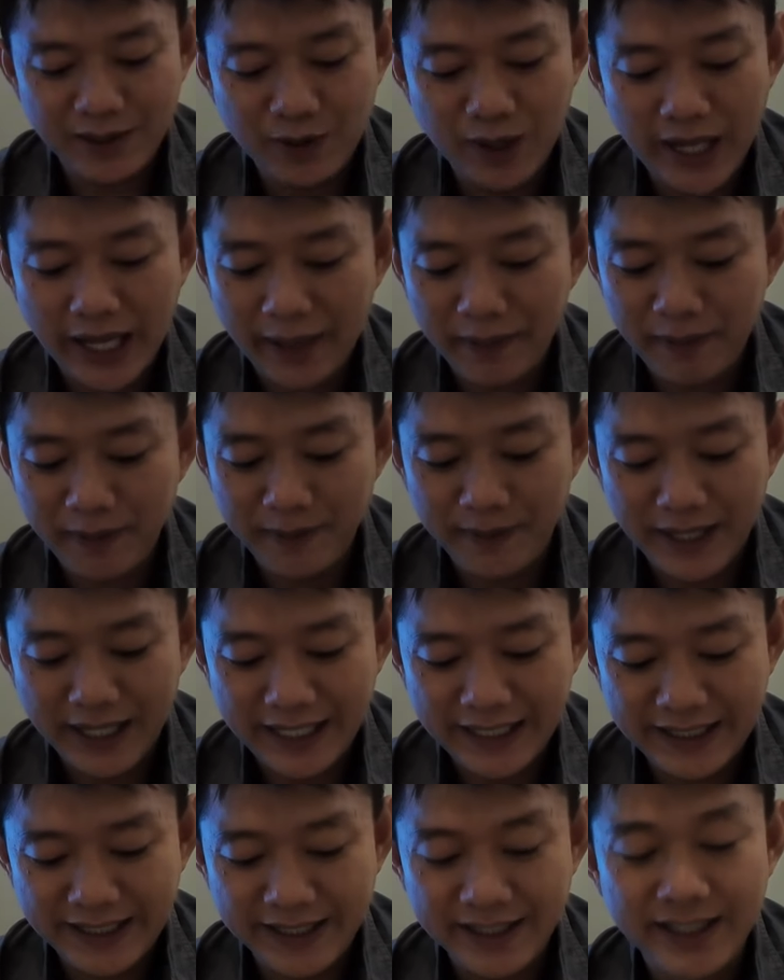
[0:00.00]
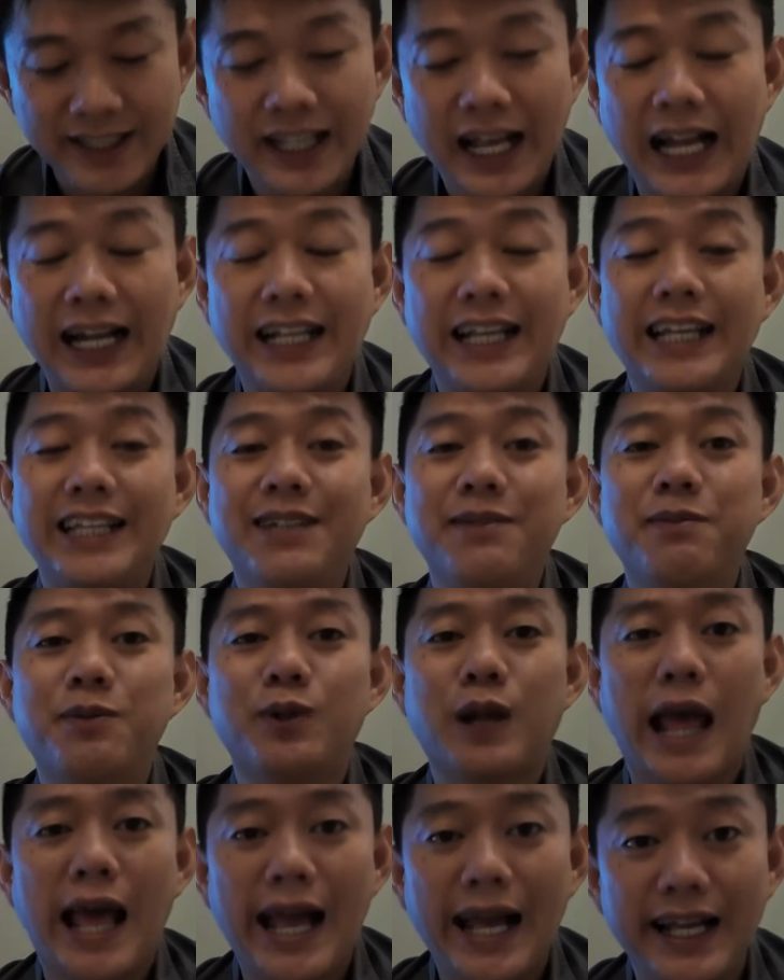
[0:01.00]
gue happy banget harganya
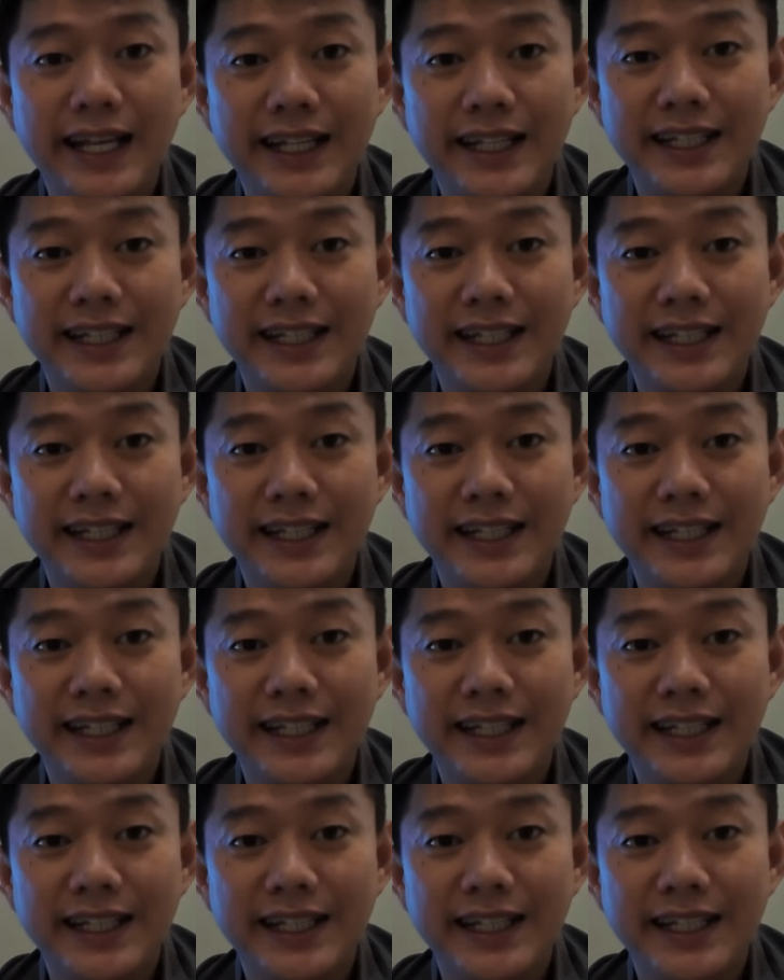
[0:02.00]
murah